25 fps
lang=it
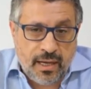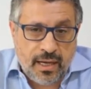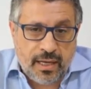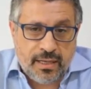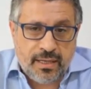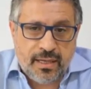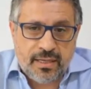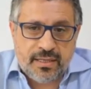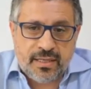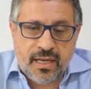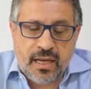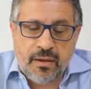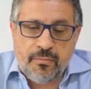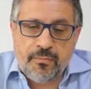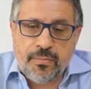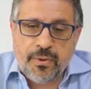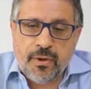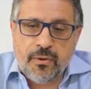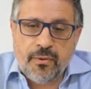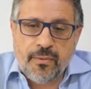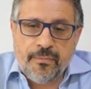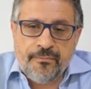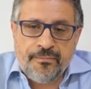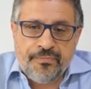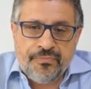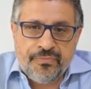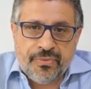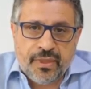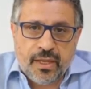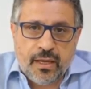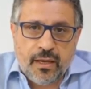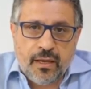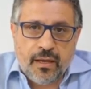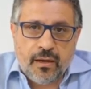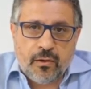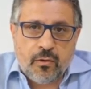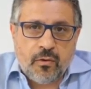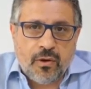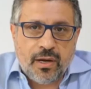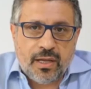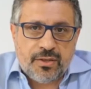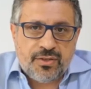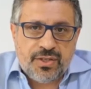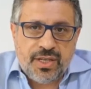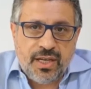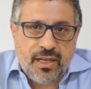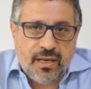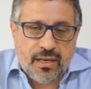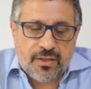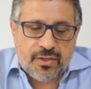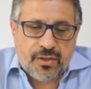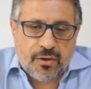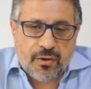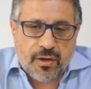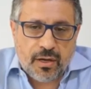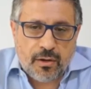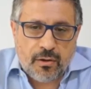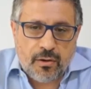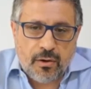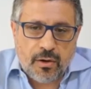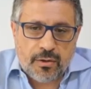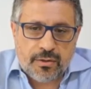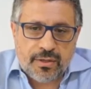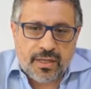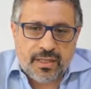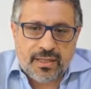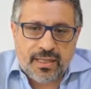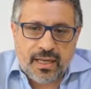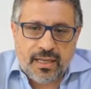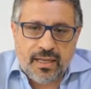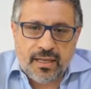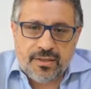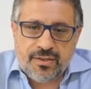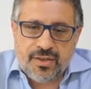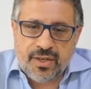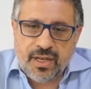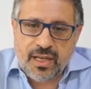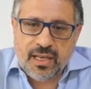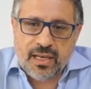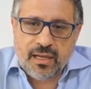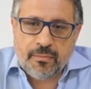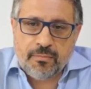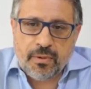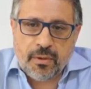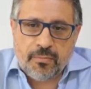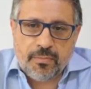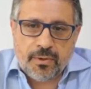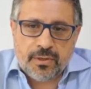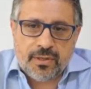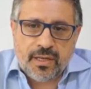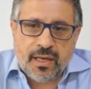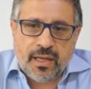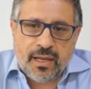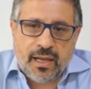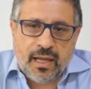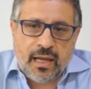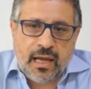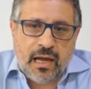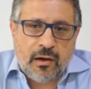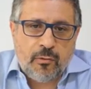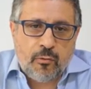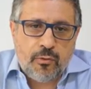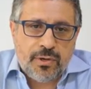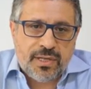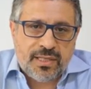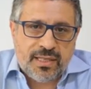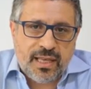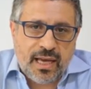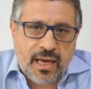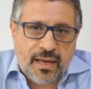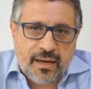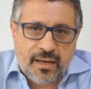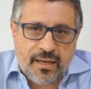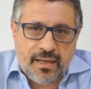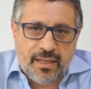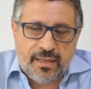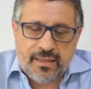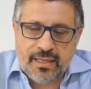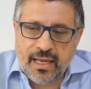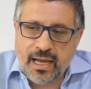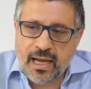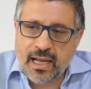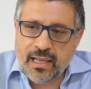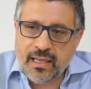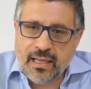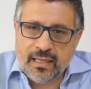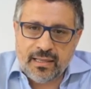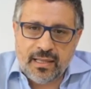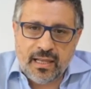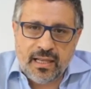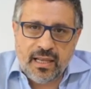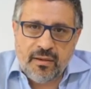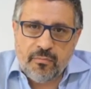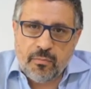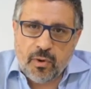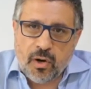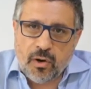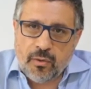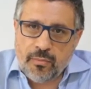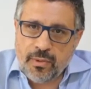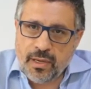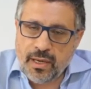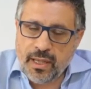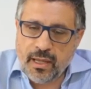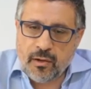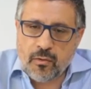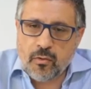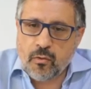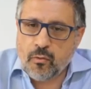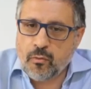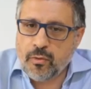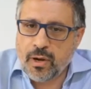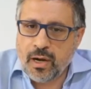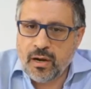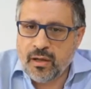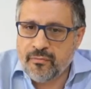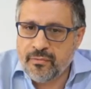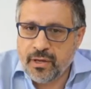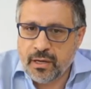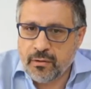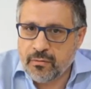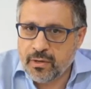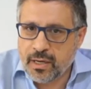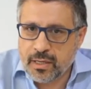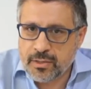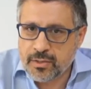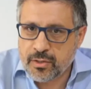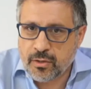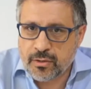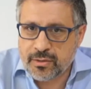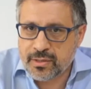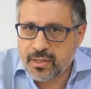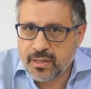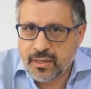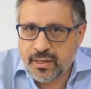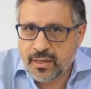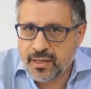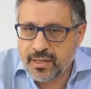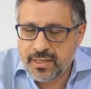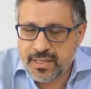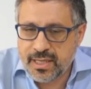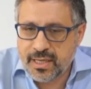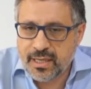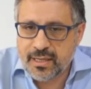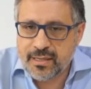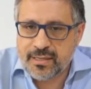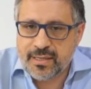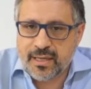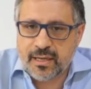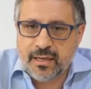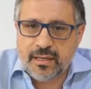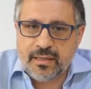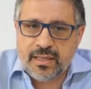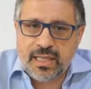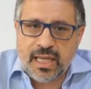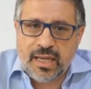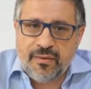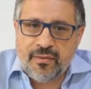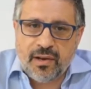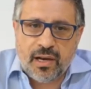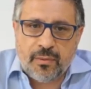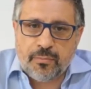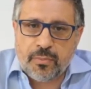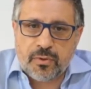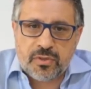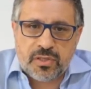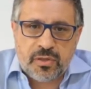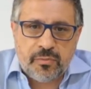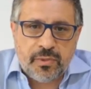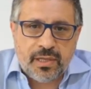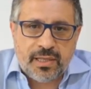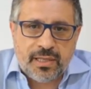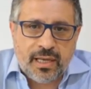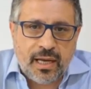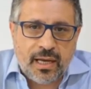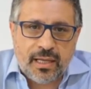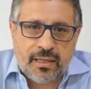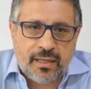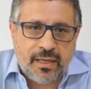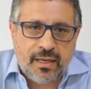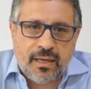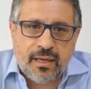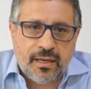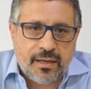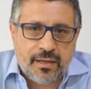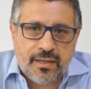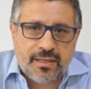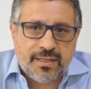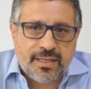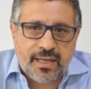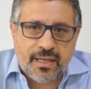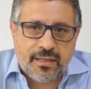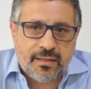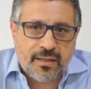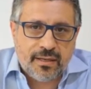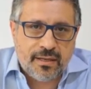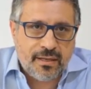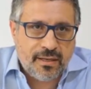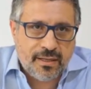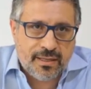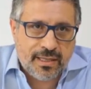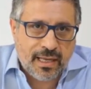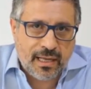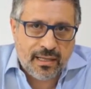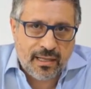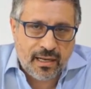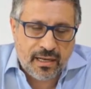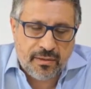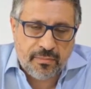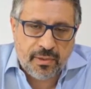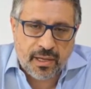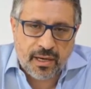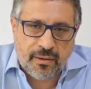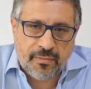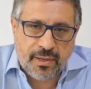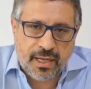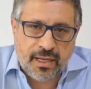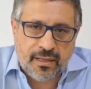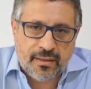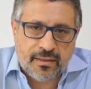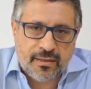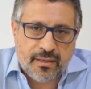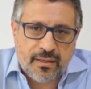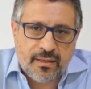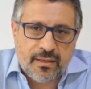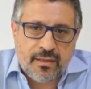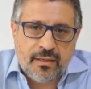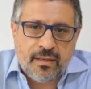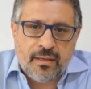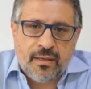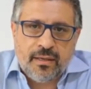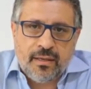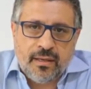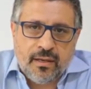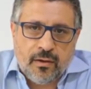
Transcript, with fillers: Ad esempio eh, con la Cina c'è un accordo Italia-Cina per poter acquistare in Italia degli immobili e con quello avere una sorta di residenza elettiva, la possibilità di risiedere in Italia liberamente.